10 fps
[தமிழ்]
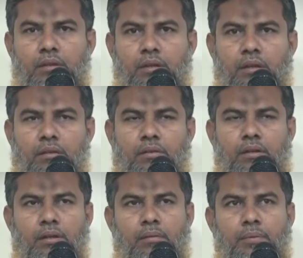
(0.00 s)
நிகரற்ற
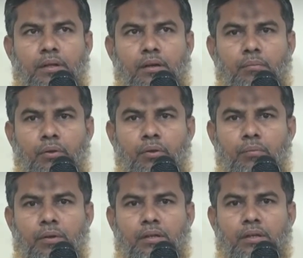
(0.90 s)

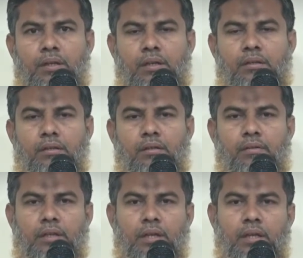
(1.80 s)
பேரன்புடையவனுமாகிய அந்த
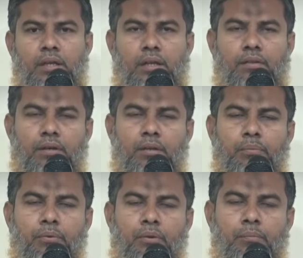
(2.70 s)
ஏக இறைவனை
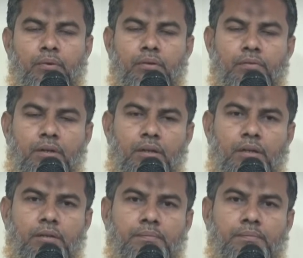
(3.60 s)
போற்றி புகழ்ந்தவனாக